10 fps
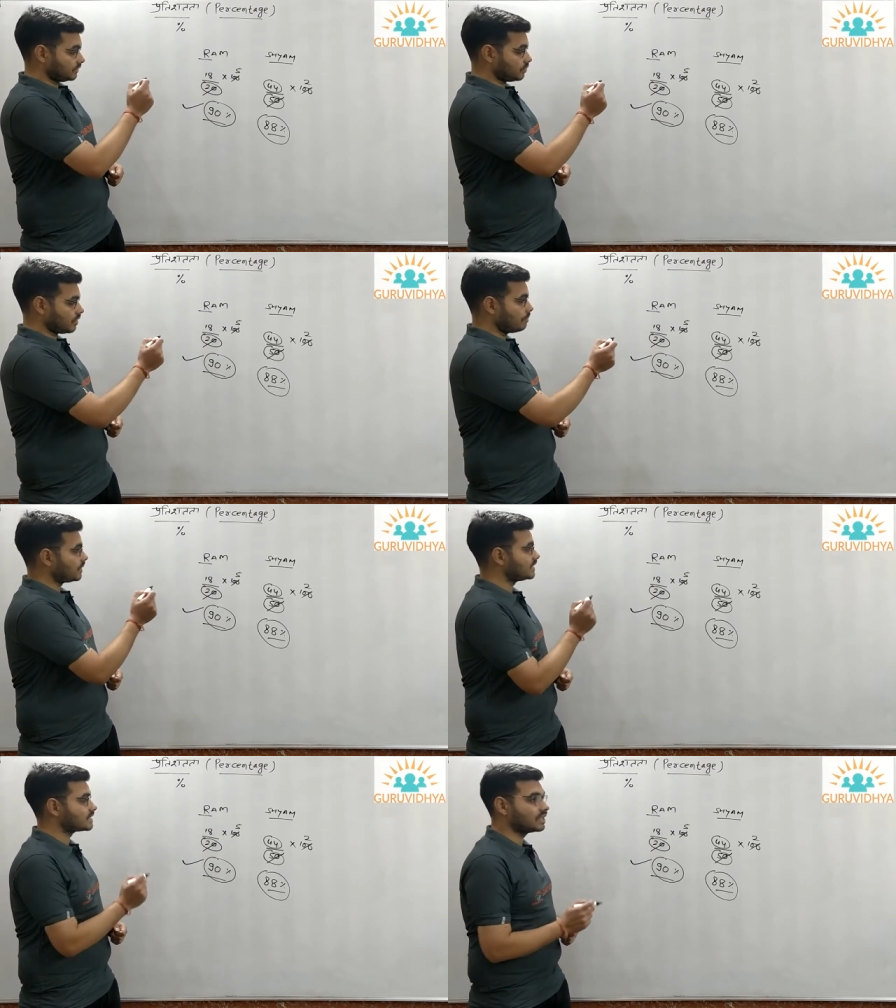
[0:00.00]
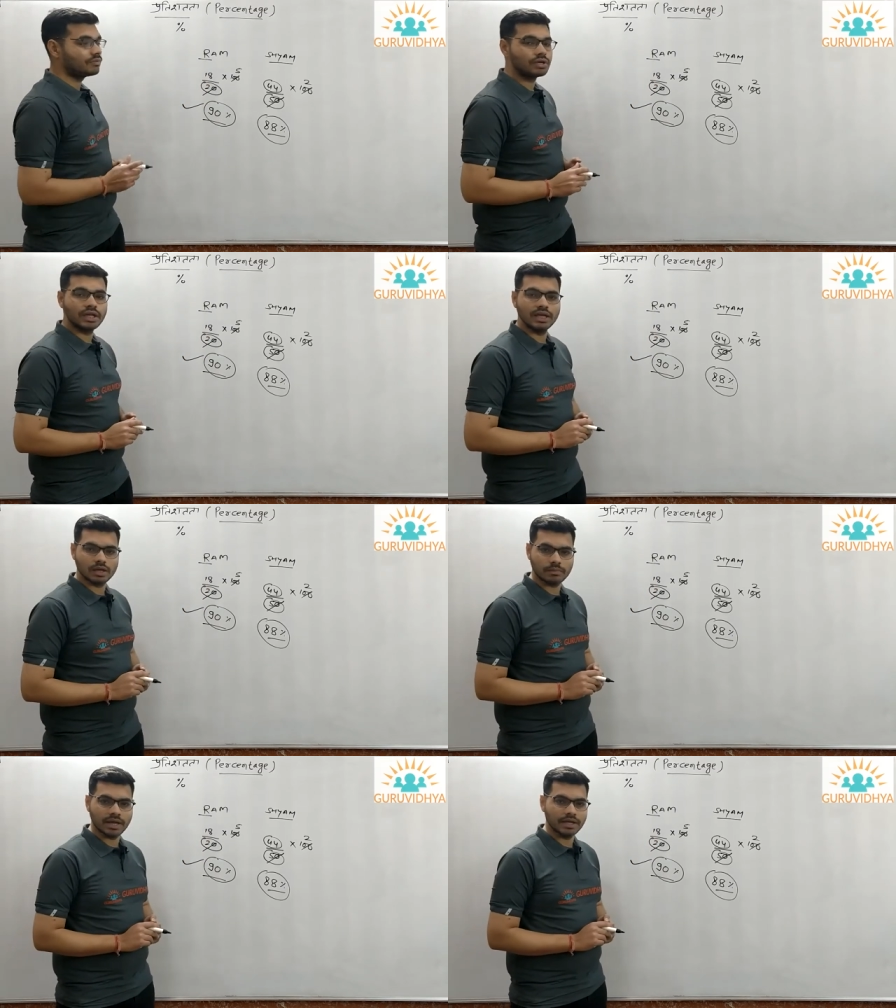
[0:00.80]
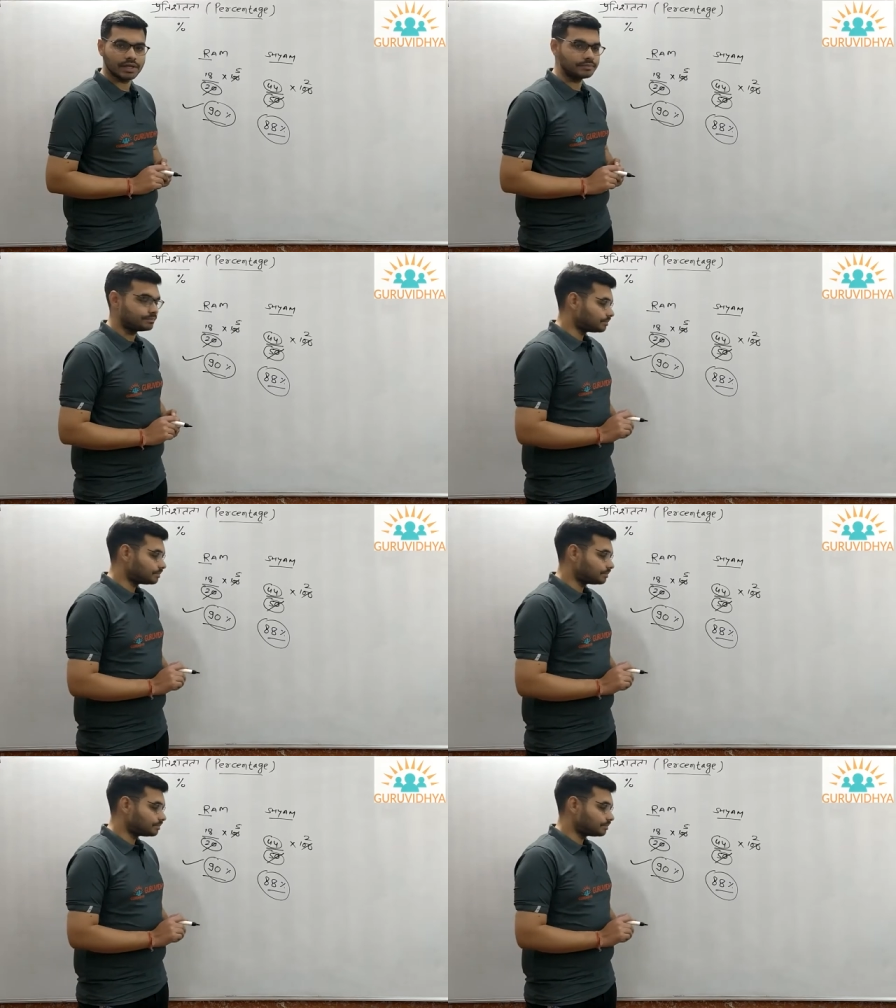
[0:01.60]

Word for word: जो कंपैरिजन है वो नहीं कर पाएंगे